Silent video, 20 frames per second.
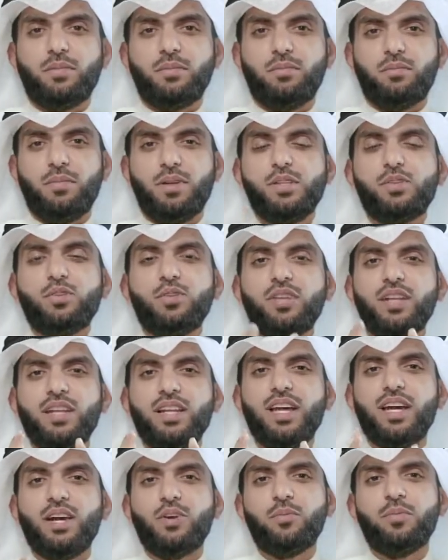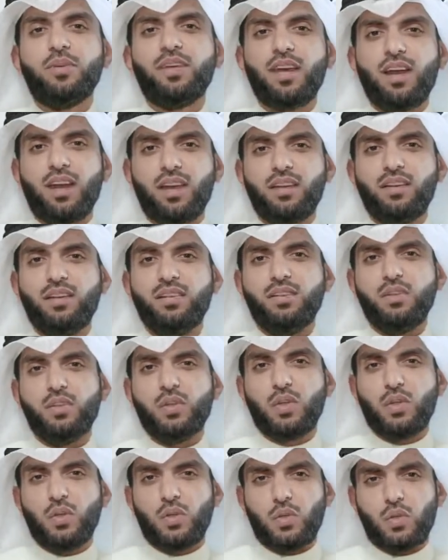من يرد الله به خيرا
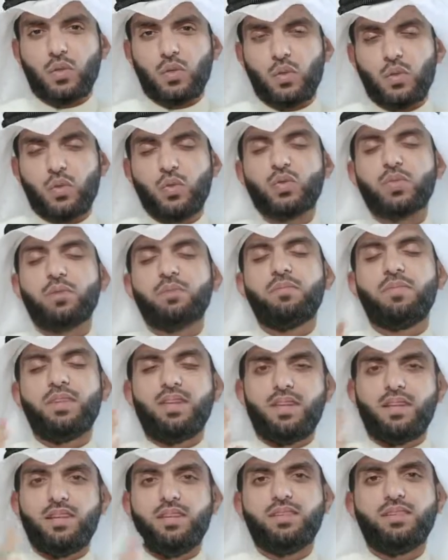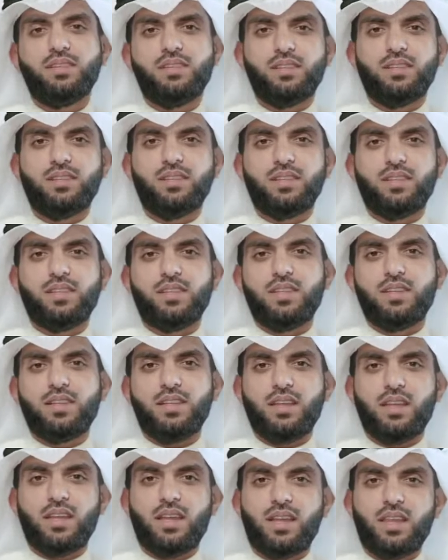يصب منه.
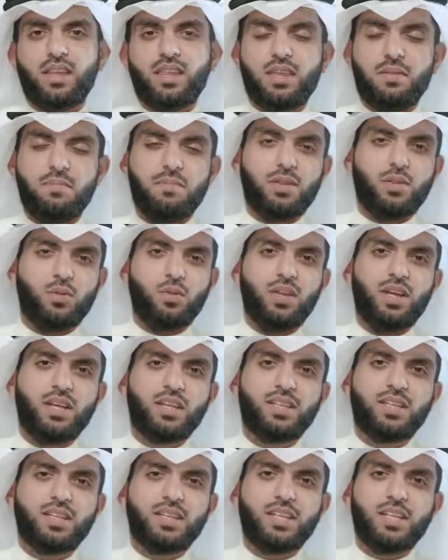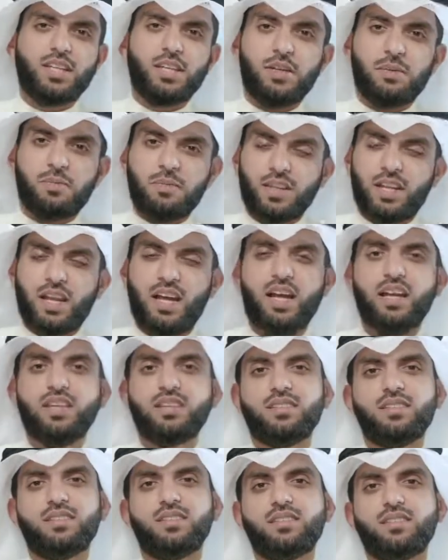ثمة هناك
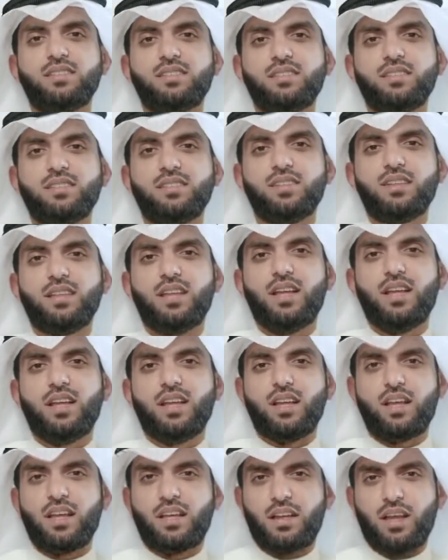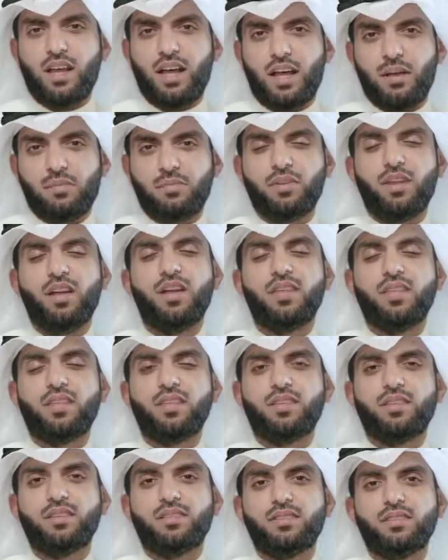ابتلاءات أمراض
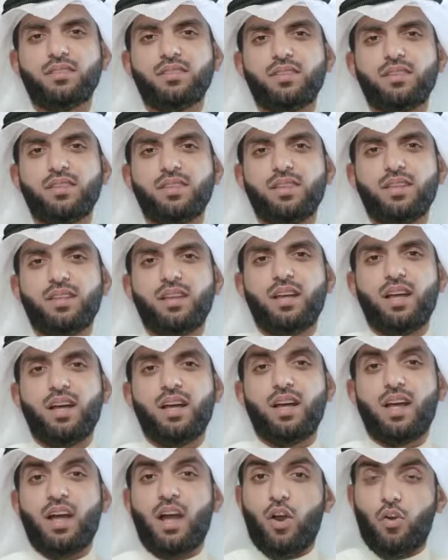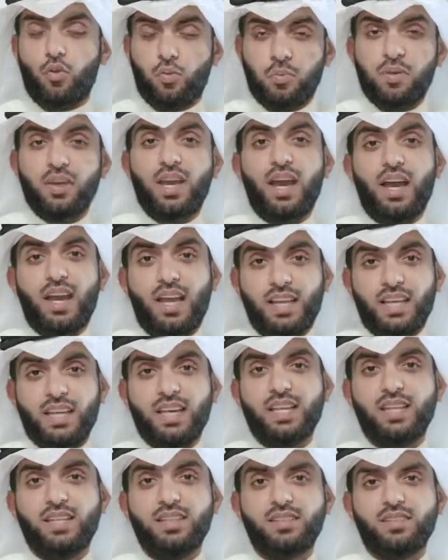أو بيئة
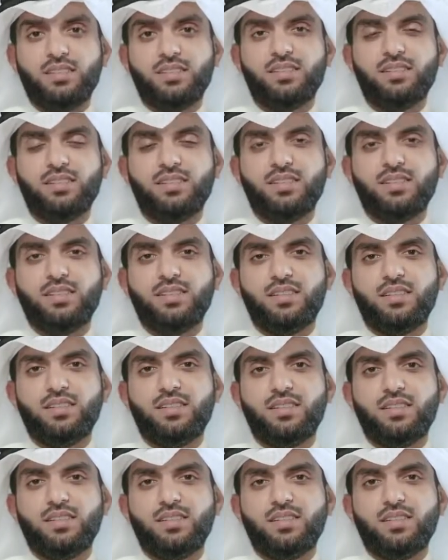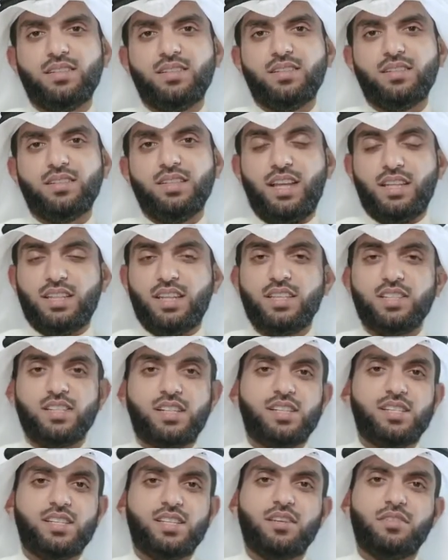أحيانا يحتاج
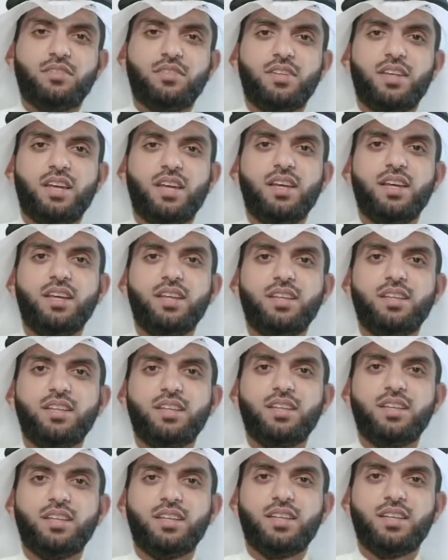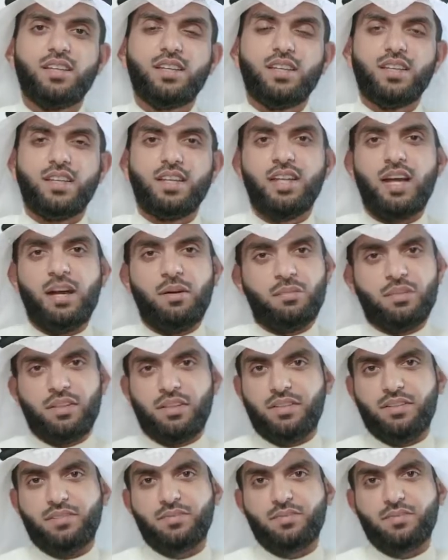الإنسان فيها إلى أمرين.